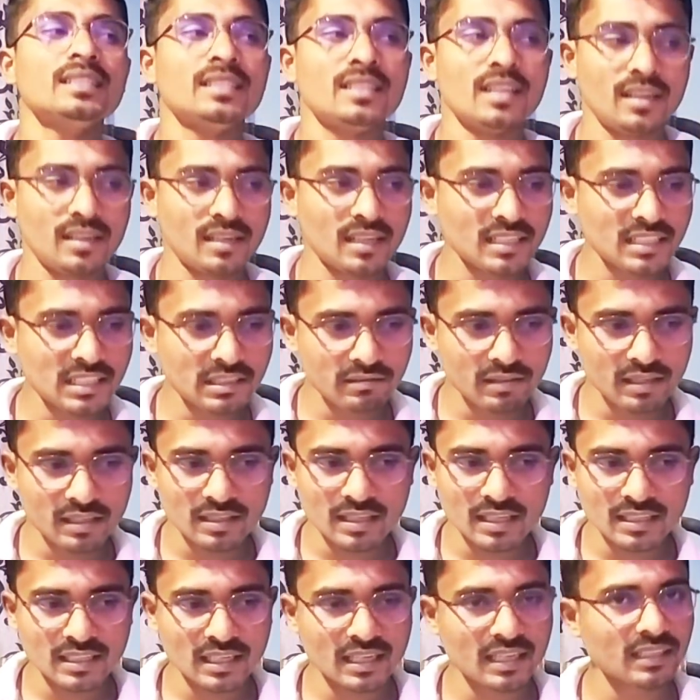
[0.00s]
చిట్ట చివరి
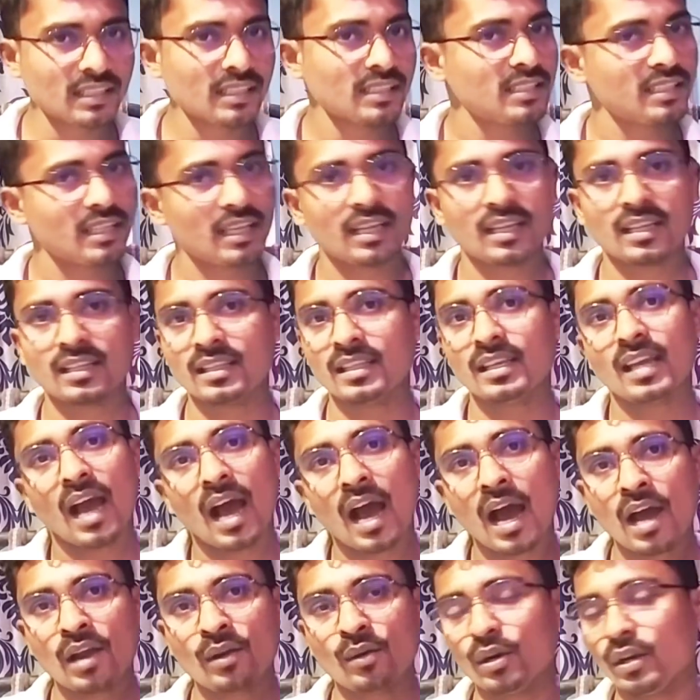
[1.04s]
దశకైతే చేరింది
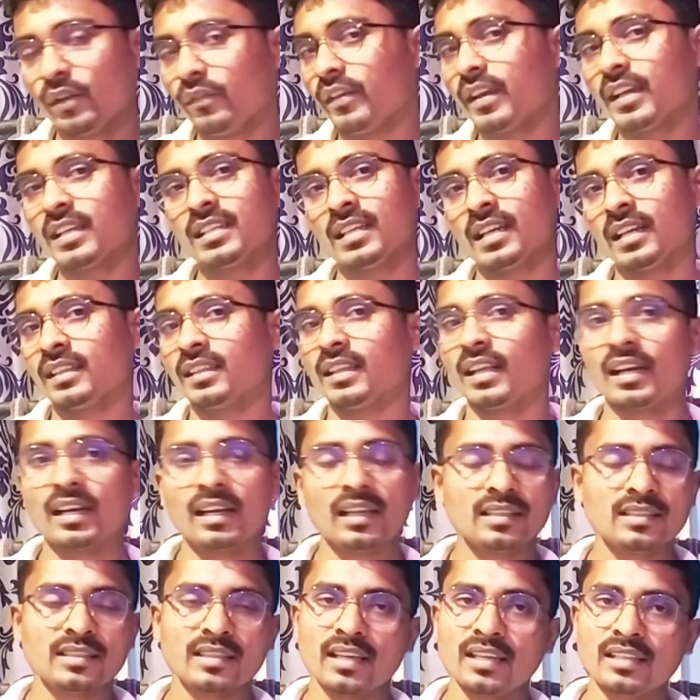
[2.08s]
ఆ నోటిఫికేషన్ అయితే
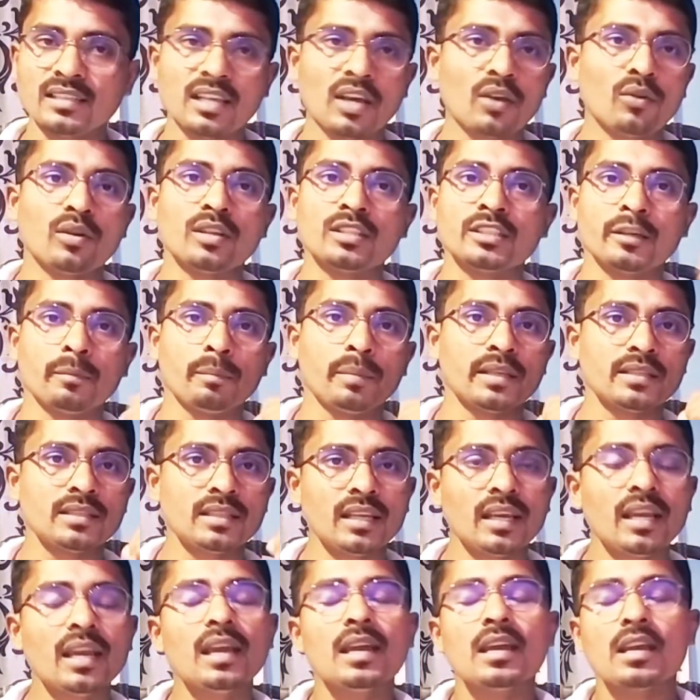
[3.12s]
రిలీజ్ చేస్తారు అని చెప్పేసి